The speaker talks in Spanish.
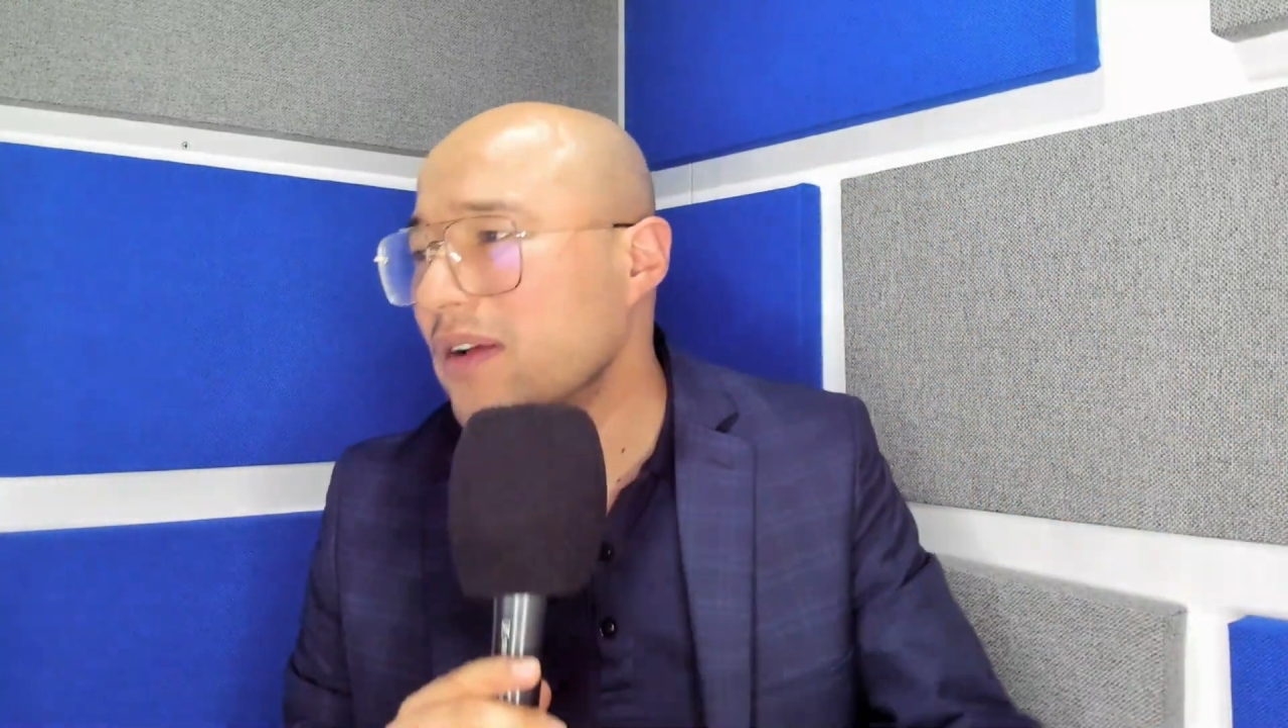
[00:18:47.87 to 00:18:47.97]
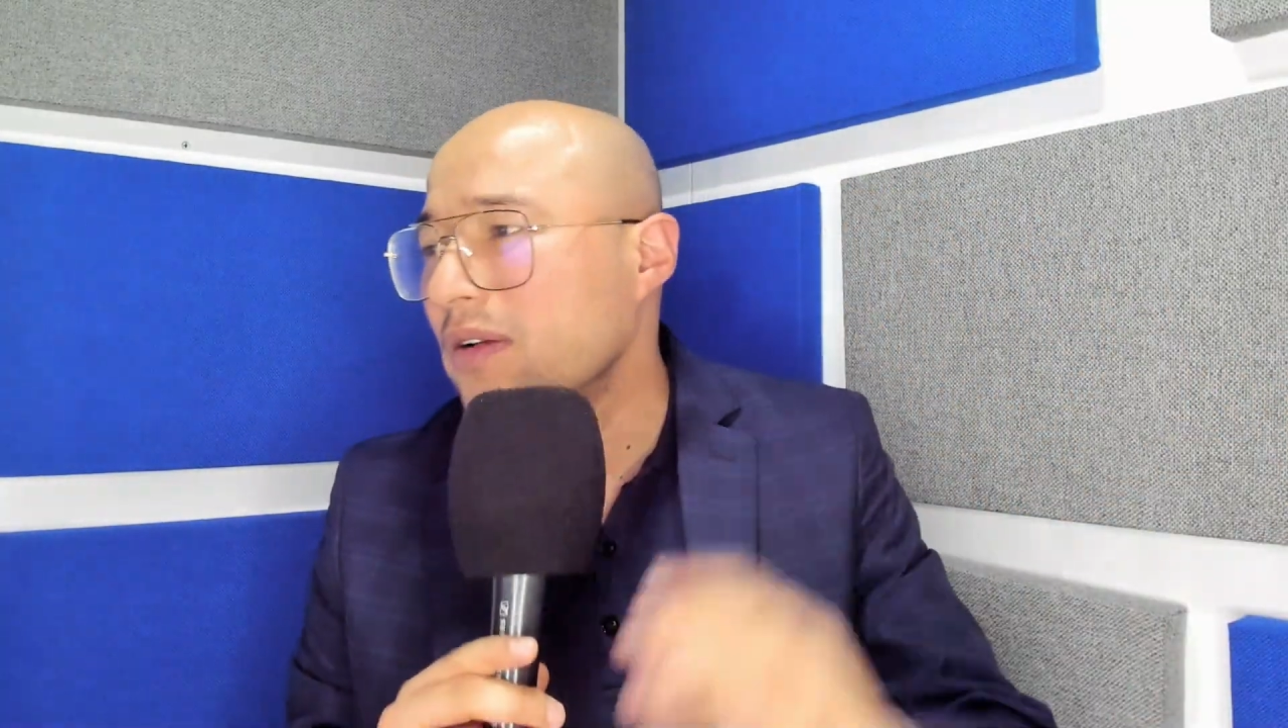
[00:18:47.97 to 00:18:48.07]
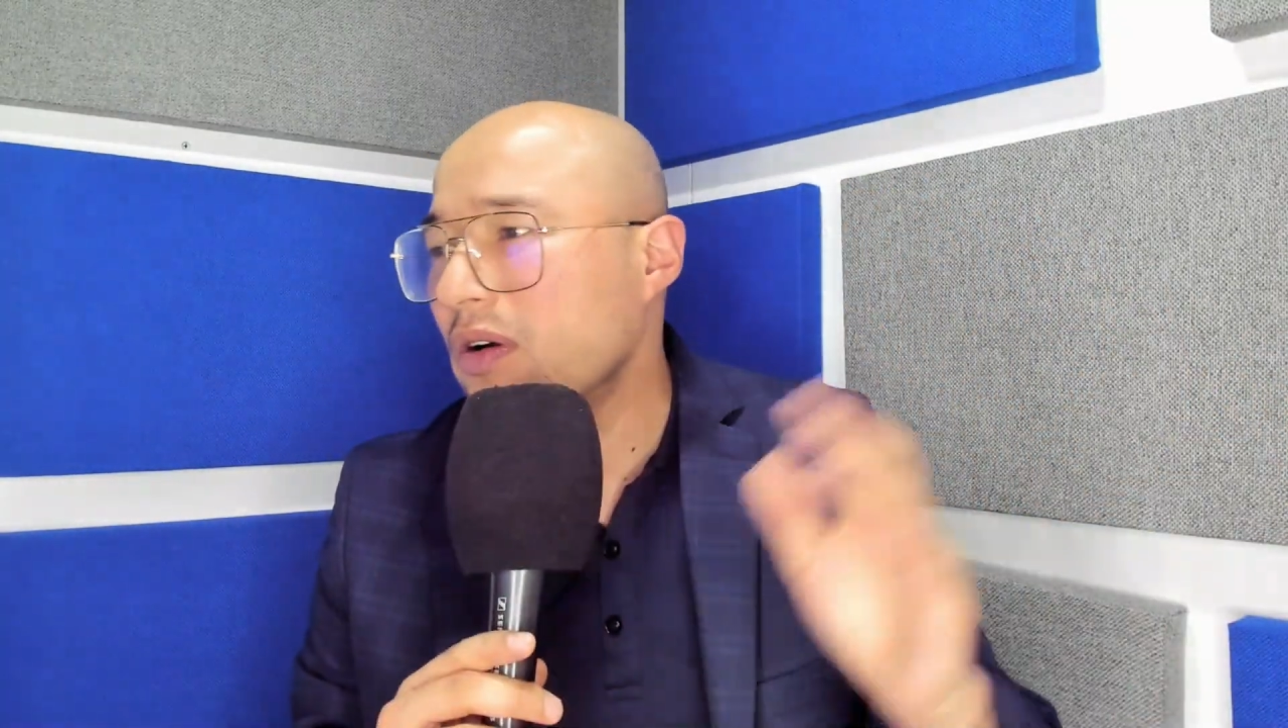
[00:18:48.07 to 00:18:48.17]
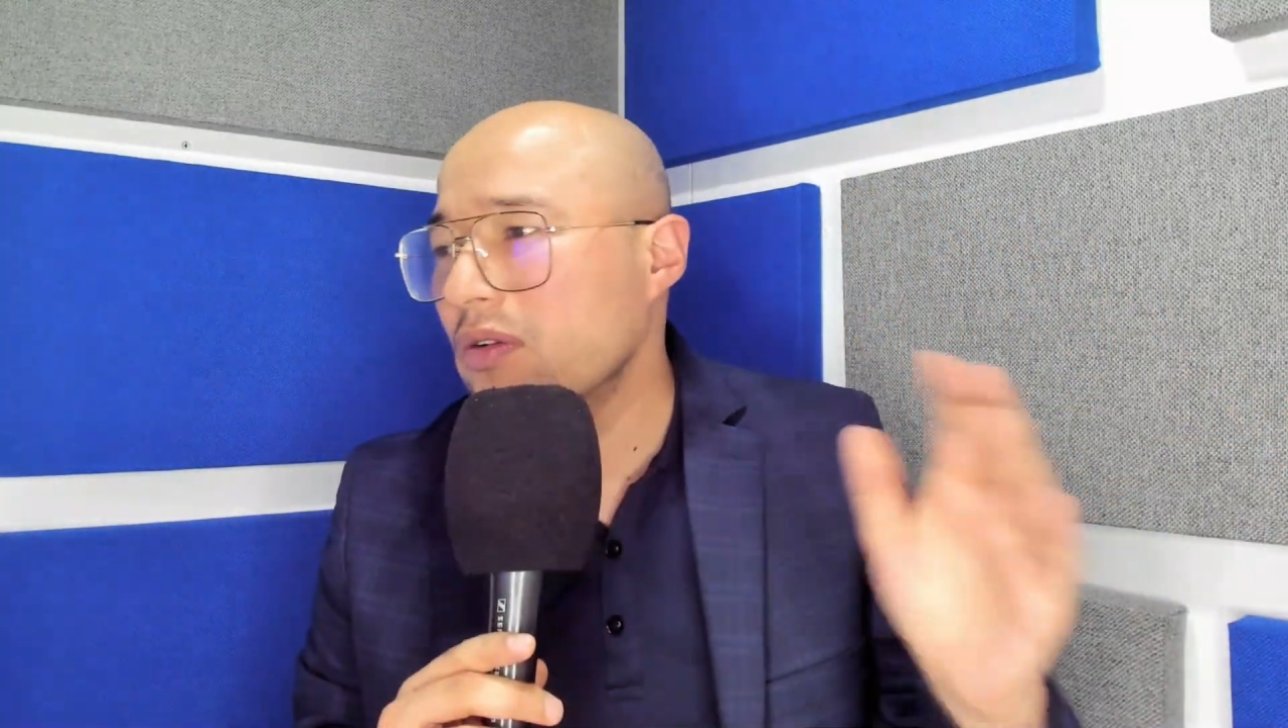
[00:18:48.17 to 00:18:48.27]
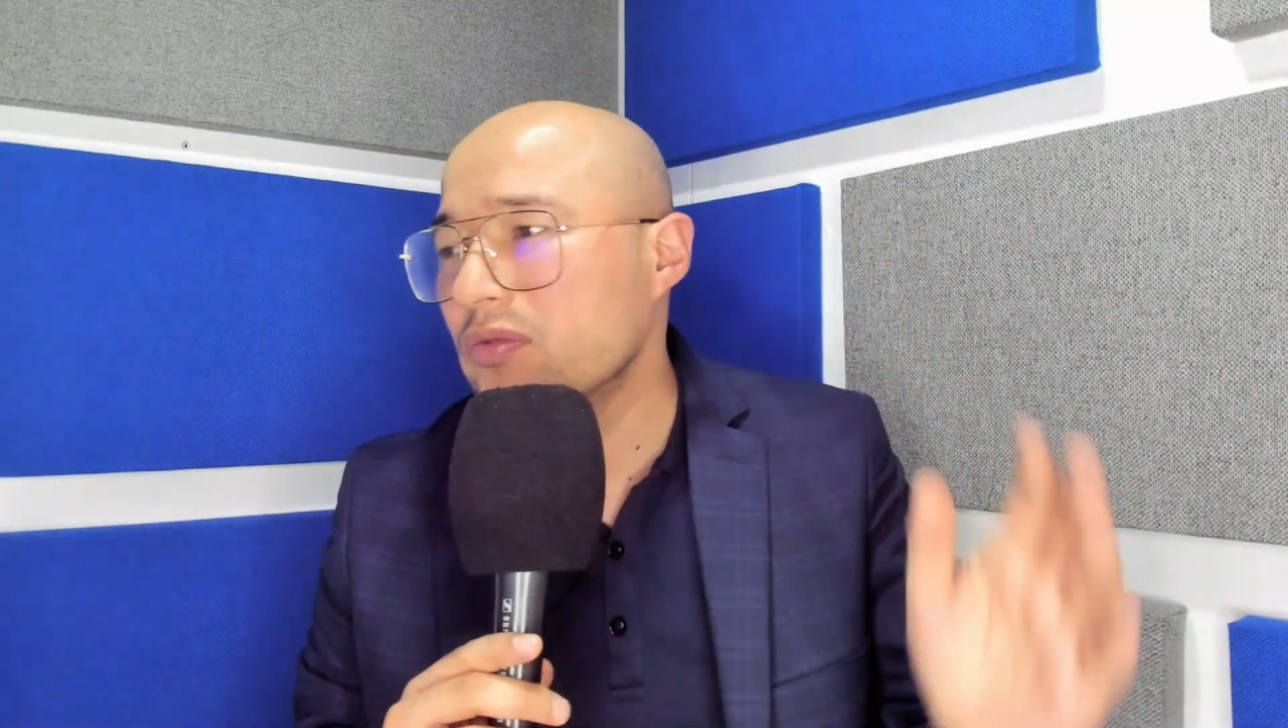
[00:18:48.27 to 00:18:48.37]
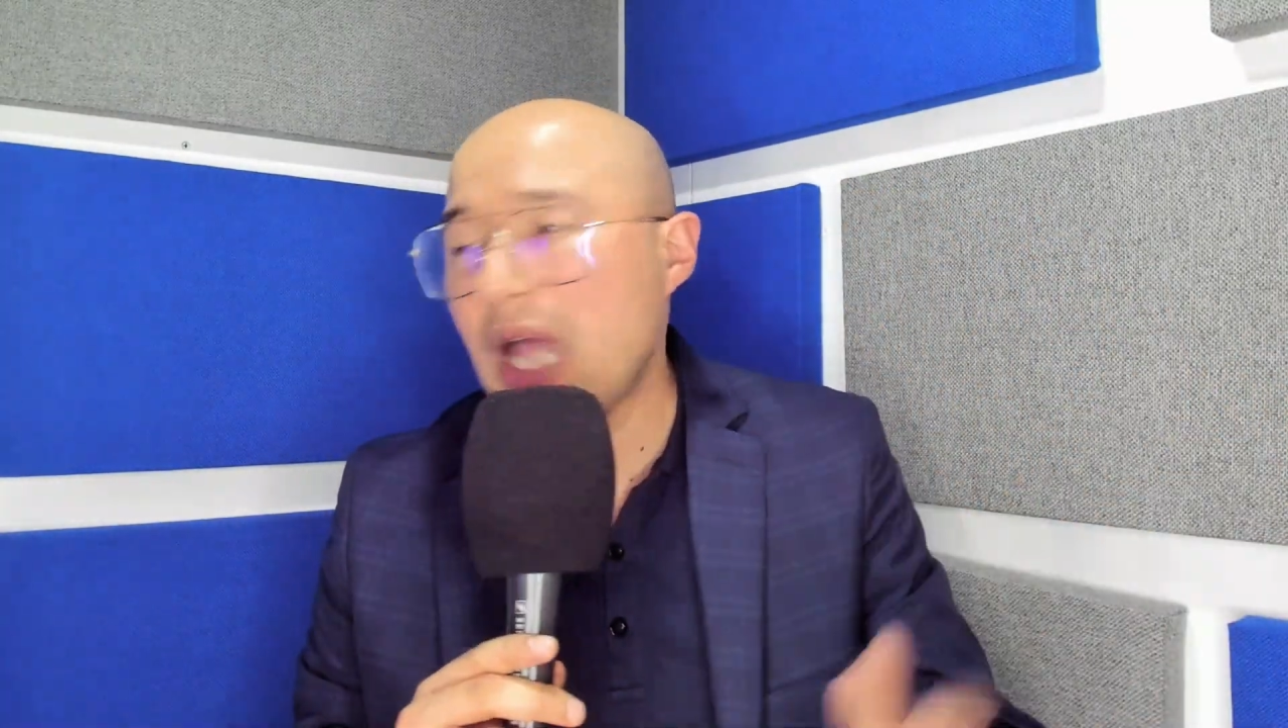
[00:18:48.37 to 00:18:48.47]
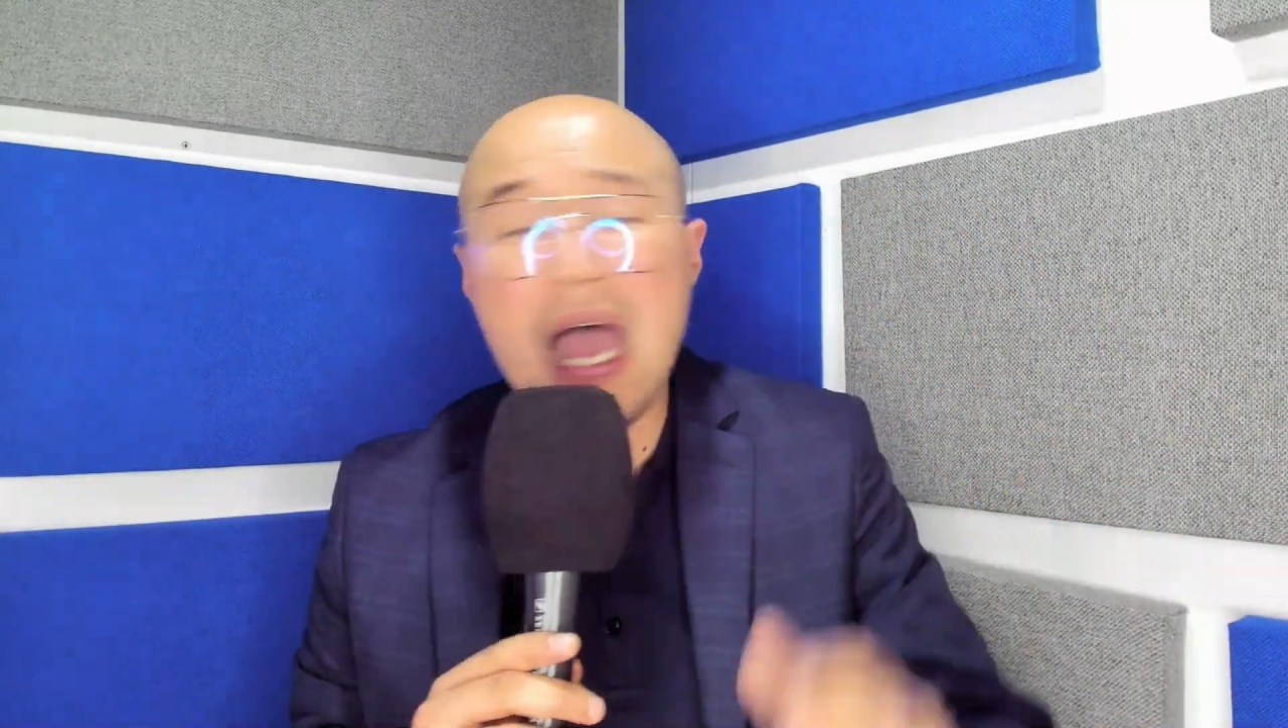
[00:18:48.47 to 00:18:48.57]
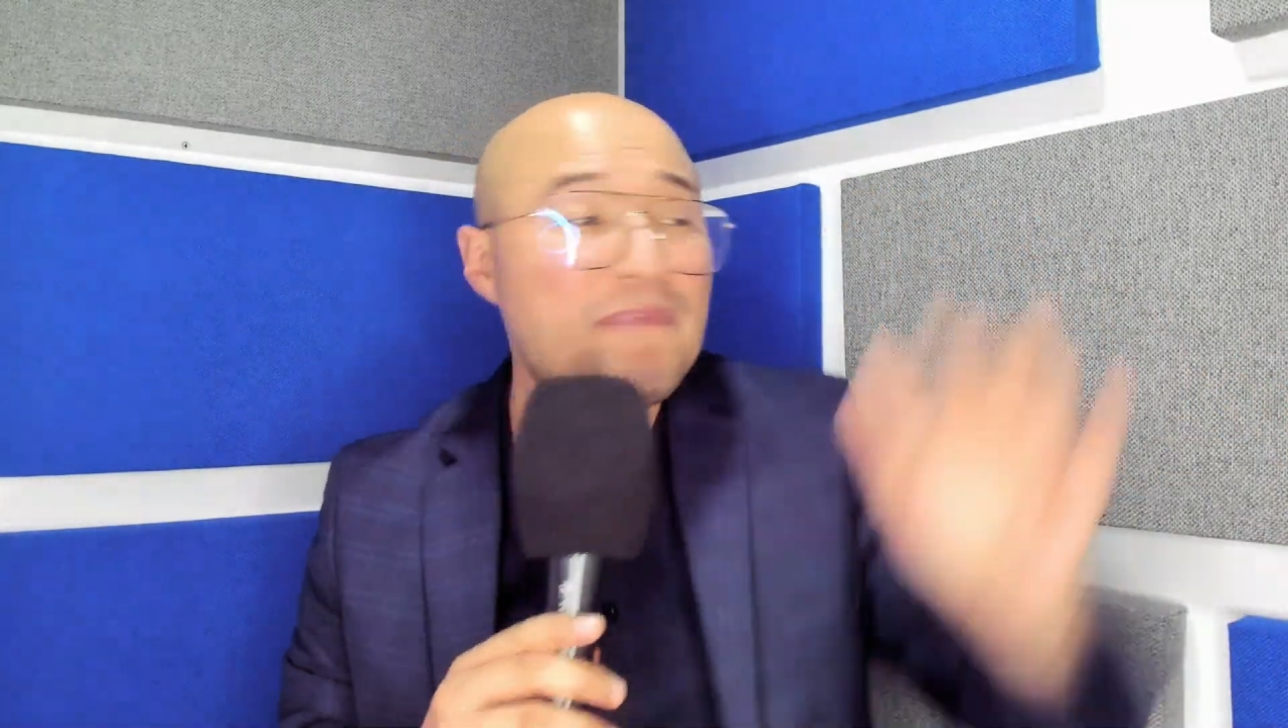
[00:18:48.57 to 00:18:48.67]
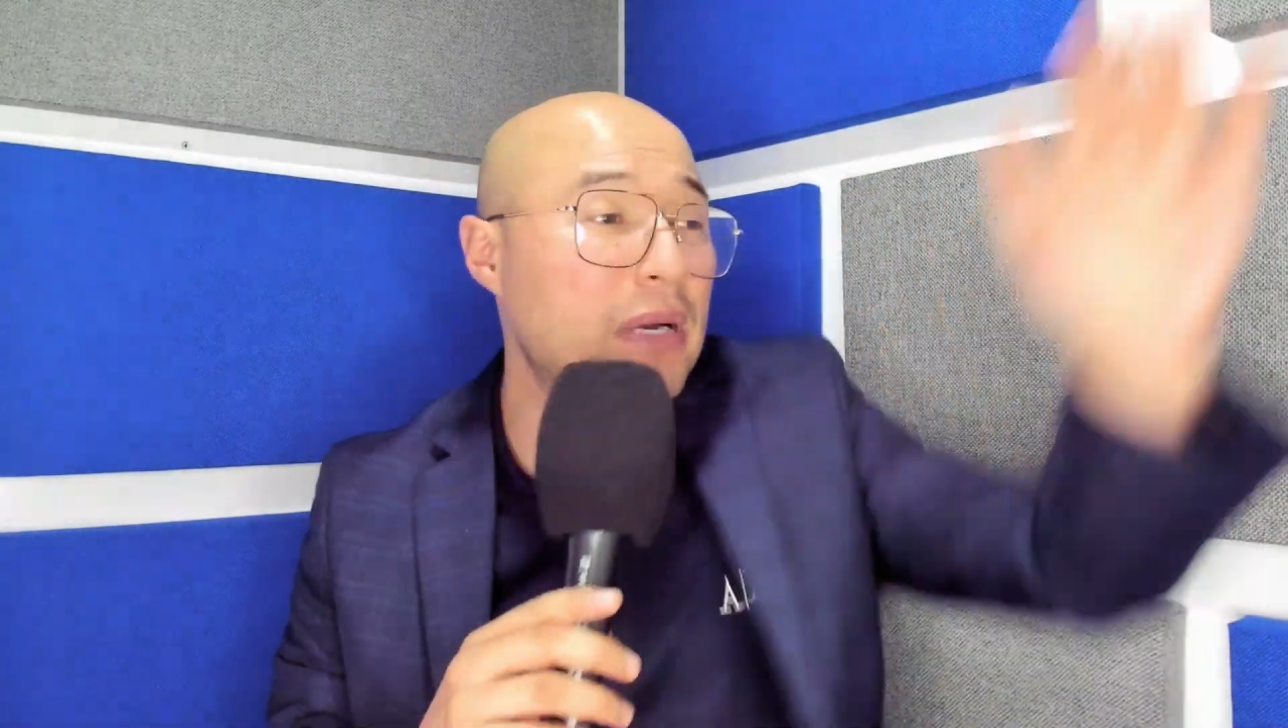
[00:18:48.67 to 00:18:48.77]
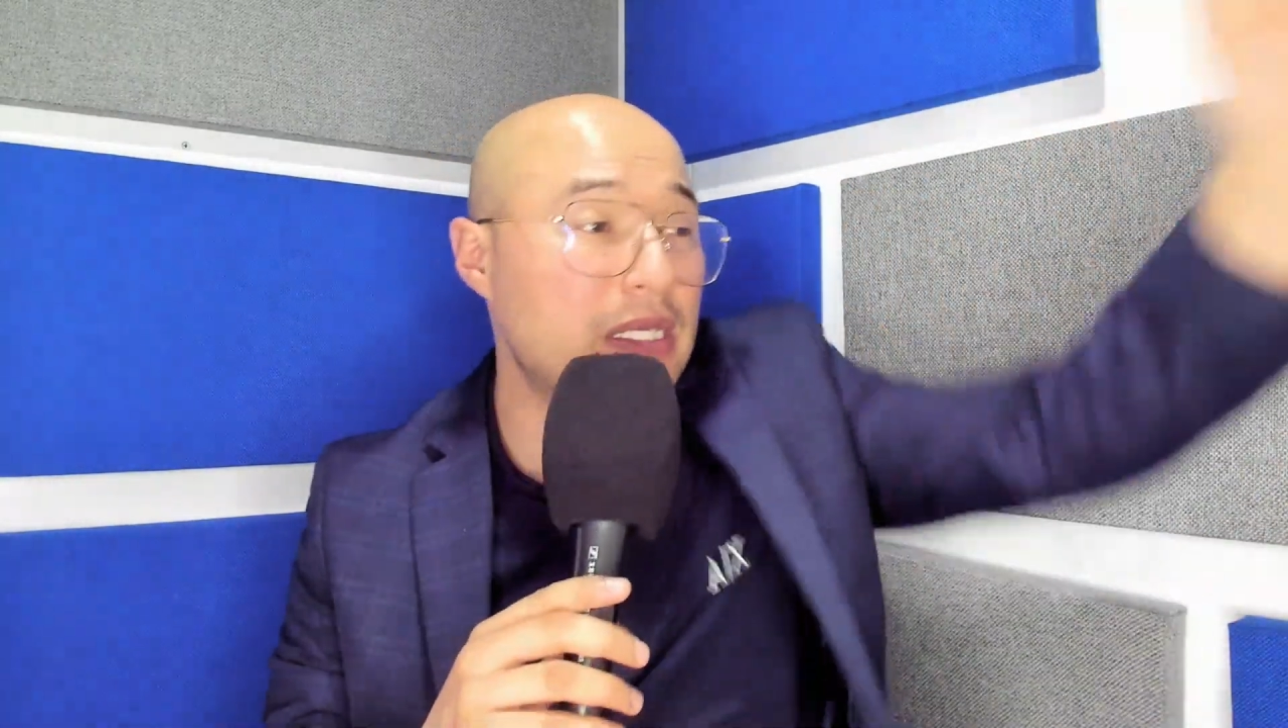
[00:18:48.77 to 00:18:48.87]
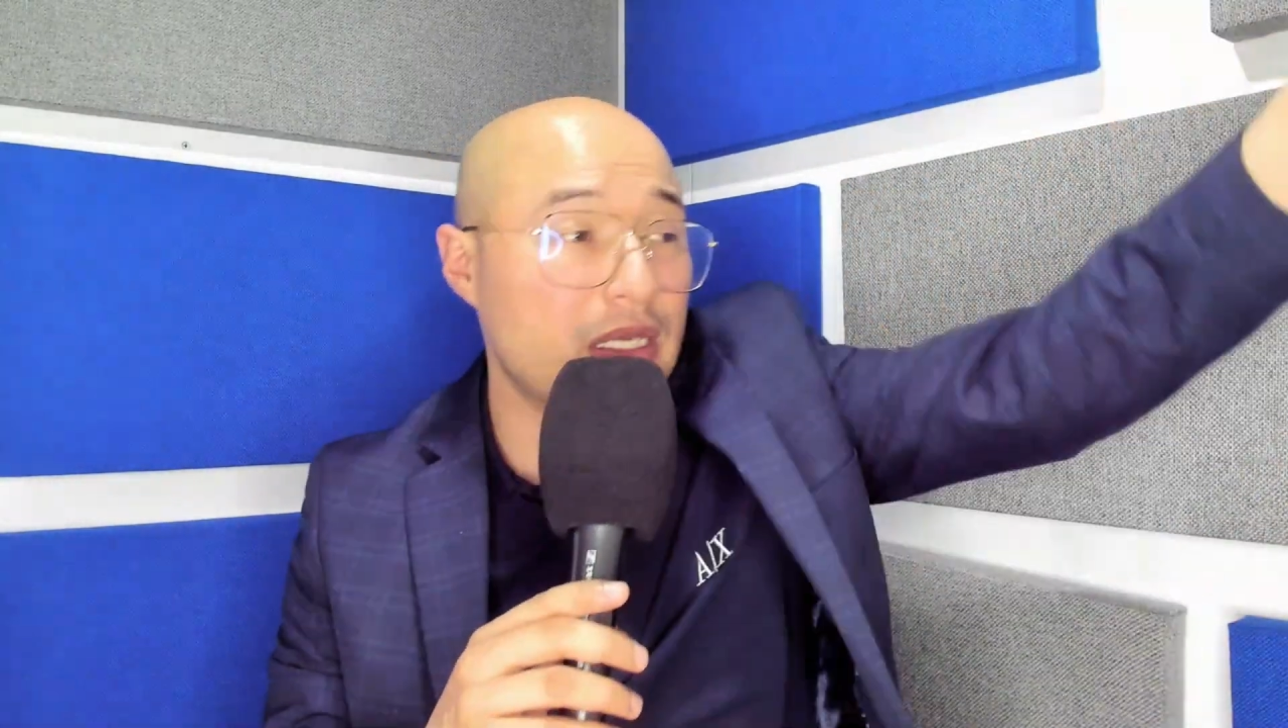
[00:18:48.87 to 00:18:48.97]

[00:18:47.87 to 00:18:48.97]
no, ya pues